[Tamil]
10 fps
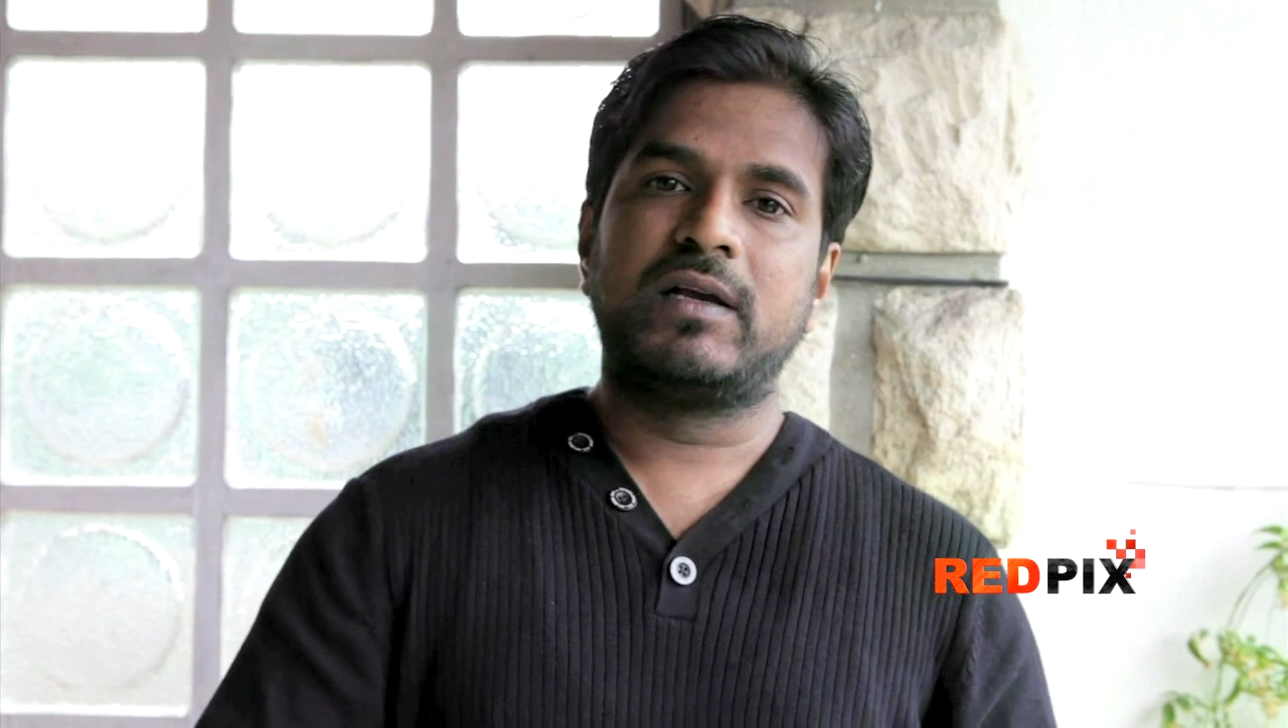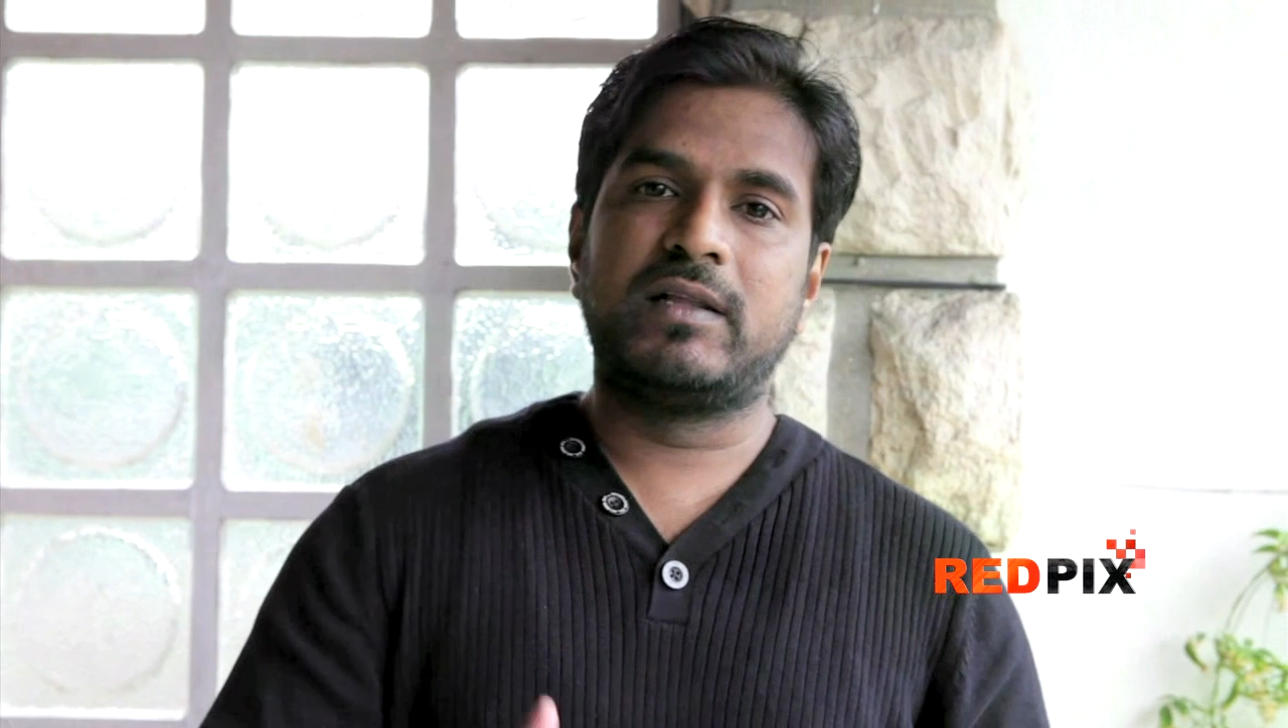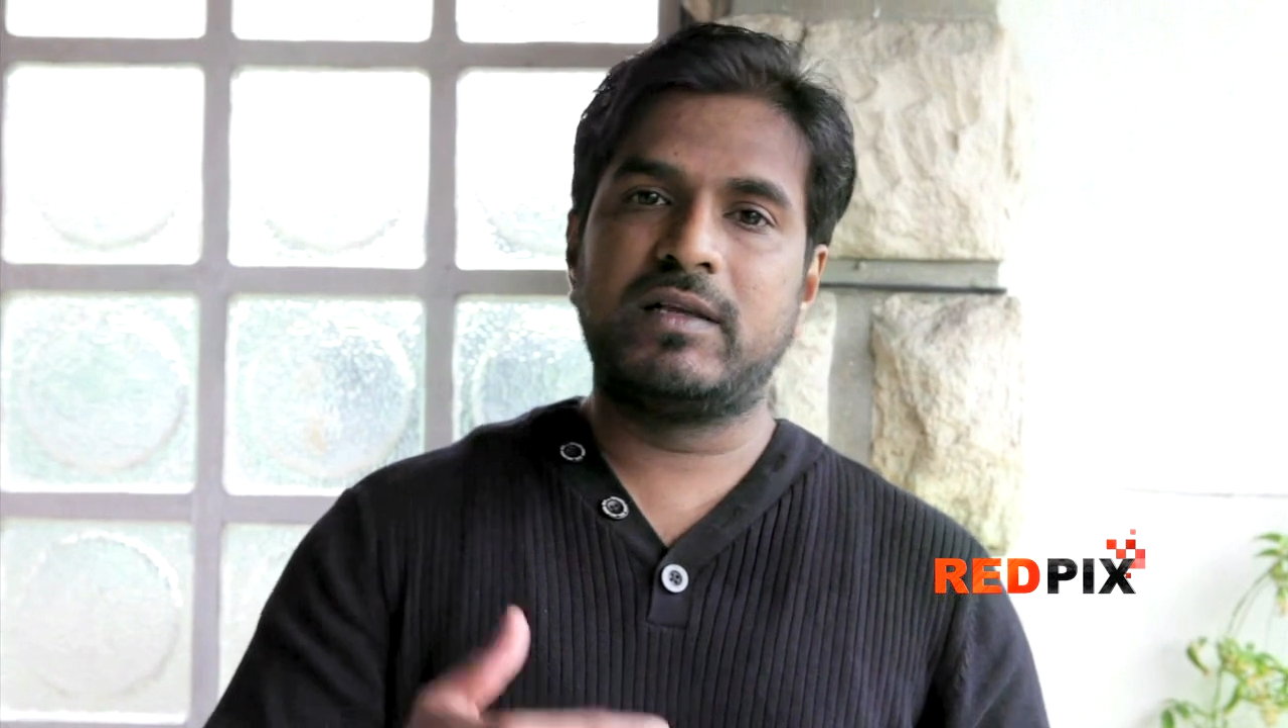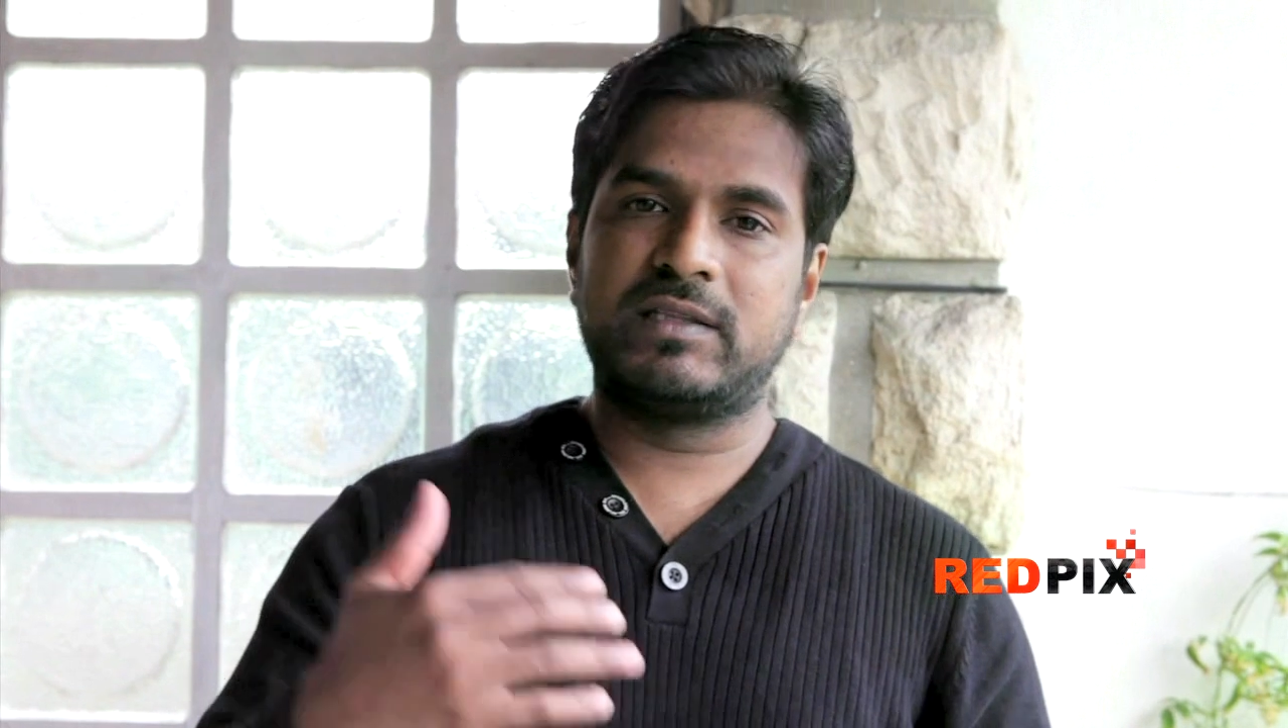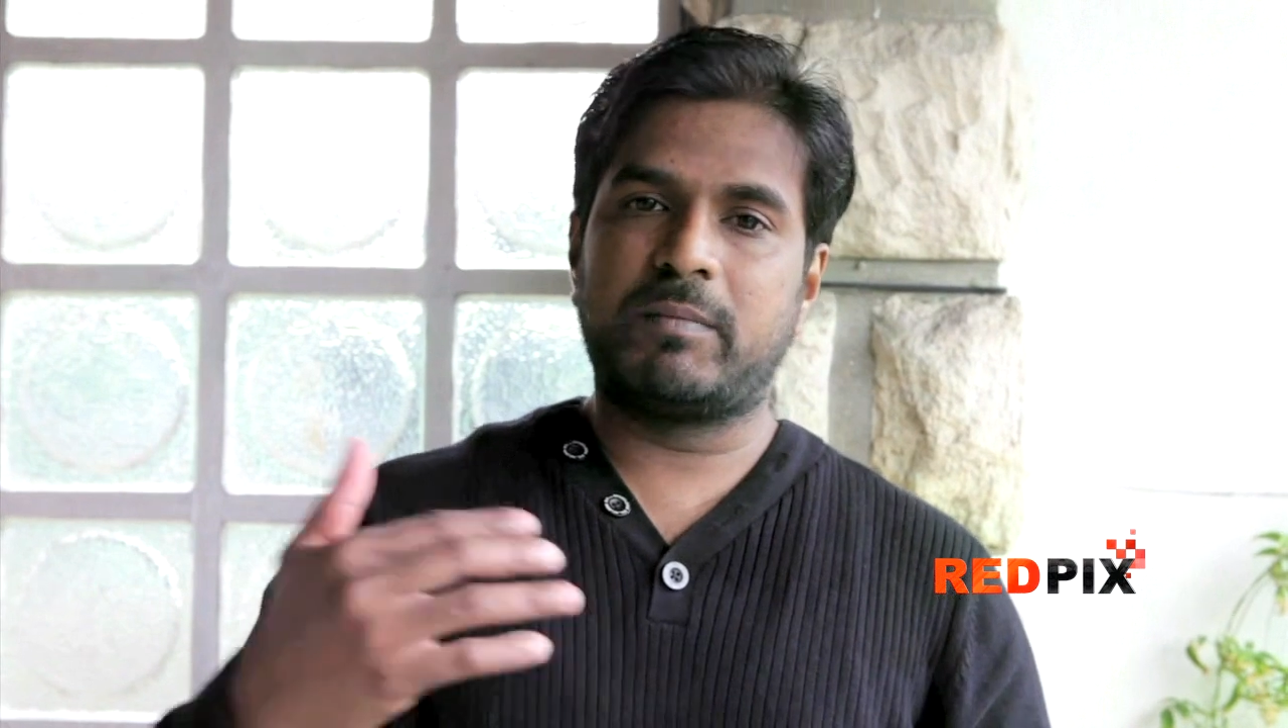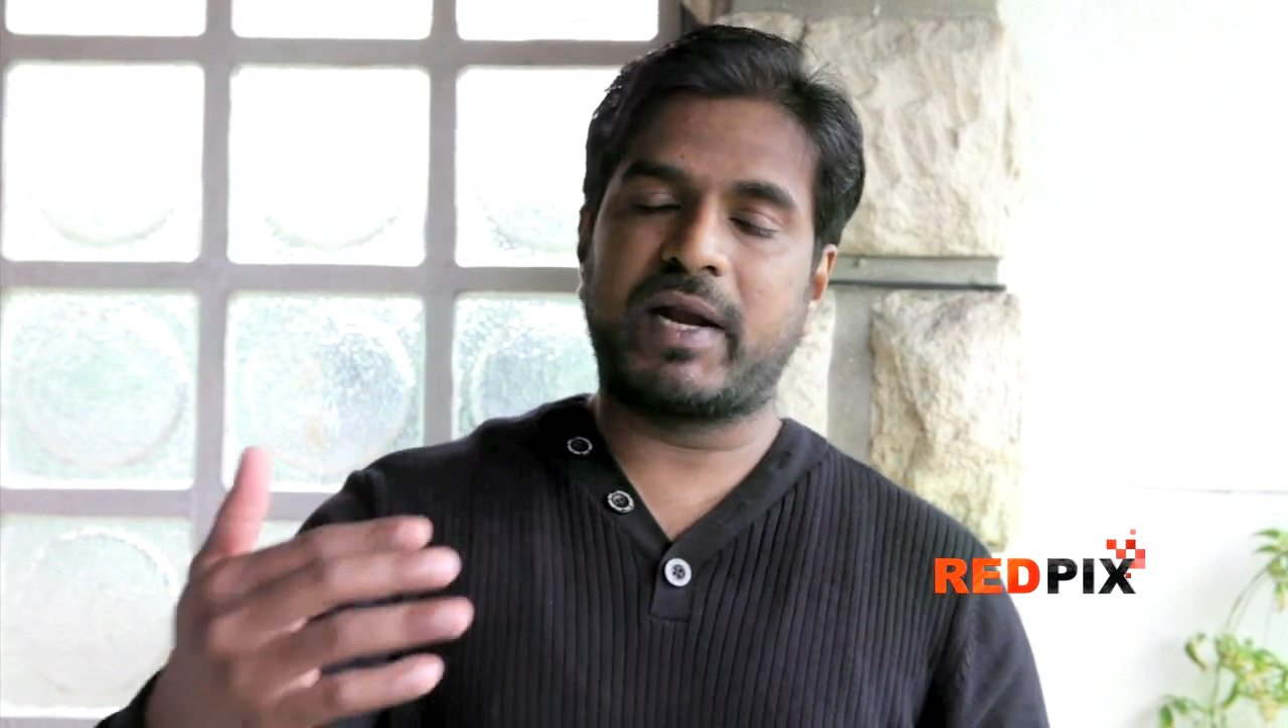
இது இந்த